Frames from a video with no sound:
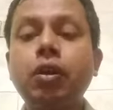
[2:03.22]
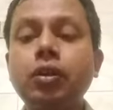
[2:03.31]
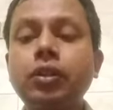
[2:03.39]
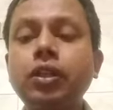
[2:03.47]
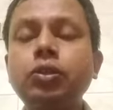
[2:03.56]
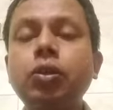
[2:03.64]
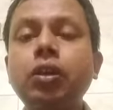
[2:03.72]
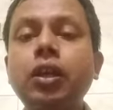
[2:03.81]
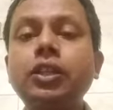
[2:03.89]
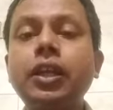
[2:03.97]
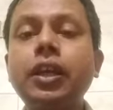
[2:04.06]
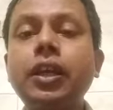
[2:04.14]
অর্থাৎ সরকার
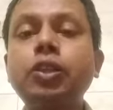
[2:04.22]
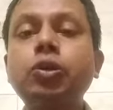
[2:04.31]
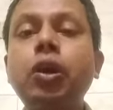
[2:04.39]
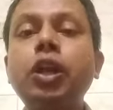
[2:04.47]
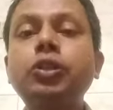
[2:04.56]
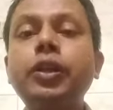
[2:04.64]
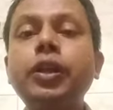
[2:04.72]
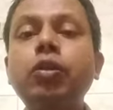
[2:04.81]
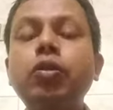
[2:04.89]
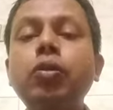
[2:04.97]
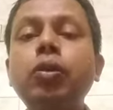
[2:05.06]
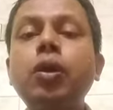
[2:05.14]
সেখানে সরাসরি
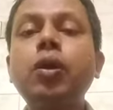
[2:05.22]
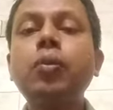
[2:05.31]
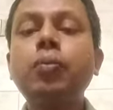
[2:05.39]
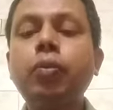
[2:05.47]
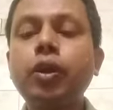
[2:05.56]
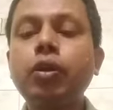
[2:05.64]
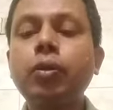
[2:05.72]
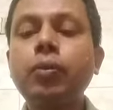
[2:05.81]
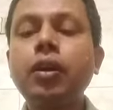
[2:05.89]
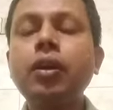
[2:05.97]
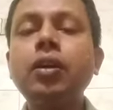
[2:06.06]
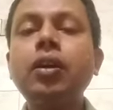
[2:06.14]
কোনো
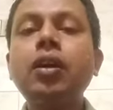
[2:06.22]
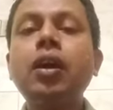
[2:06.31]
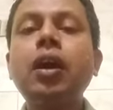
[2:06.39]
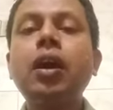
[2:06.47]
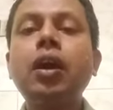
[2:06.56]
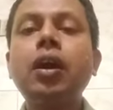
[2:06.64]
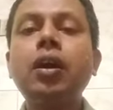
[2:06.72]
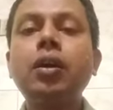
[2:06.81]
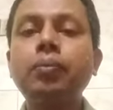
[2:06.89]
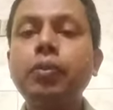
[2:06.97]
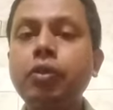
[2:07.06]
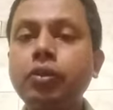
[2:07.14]
পরিকল্পনা
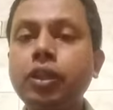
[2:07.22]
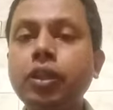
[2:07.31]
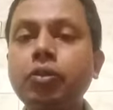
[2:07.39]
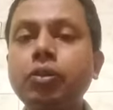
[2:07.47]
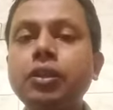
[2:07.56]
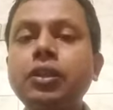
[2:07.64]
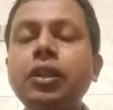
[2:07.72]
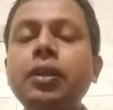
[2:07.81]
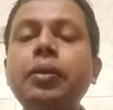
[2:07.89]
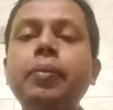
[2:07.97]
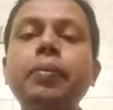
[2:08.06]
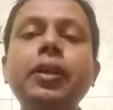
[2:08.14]
বিরোধিতা করতেছে না
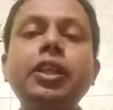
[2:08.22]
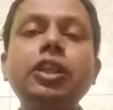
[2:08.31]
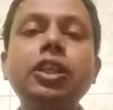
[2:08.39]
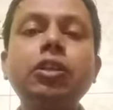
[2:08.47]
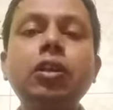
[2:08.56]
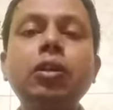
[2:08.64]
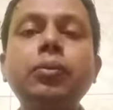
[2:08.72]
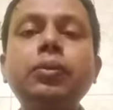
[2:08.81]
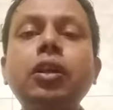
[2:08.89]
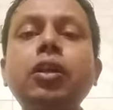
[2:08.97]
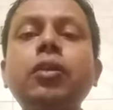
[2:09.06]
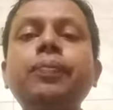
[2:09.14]
ব্যক্তি
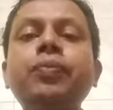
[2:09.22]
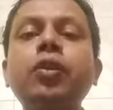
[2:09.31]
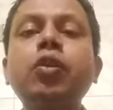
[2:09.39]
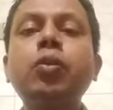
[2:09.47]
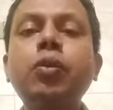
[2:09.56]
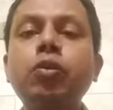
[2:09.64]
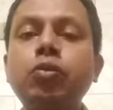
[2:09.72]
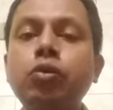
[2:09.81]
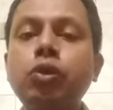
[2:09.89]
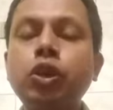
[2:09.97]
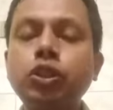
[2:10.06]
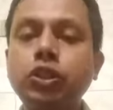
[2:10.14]
স্বাধীনতার উপর কোনো
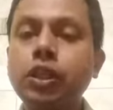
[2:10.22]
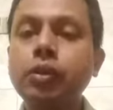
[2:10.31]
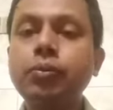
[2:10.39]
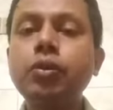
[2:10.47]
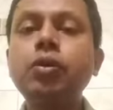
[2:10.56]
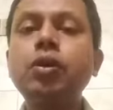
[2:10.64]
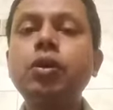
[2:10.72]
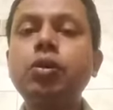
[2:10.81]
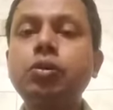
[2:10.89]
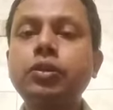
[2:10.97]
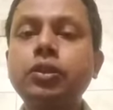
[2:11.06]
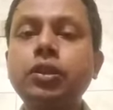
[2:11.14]
হস্তক্ষেপ
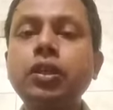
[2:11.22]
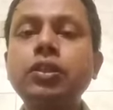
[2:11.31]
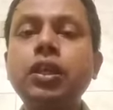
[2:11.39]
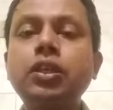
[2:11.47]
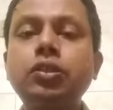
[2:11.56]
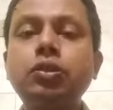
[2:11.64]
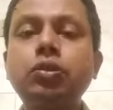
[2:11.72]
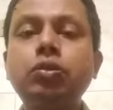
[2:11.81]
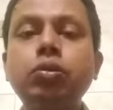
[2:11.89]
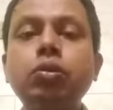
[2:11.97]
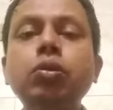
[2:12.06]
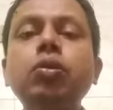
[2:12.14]
করতেছে না যা
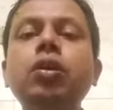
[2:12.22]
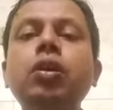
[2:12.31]
শুধু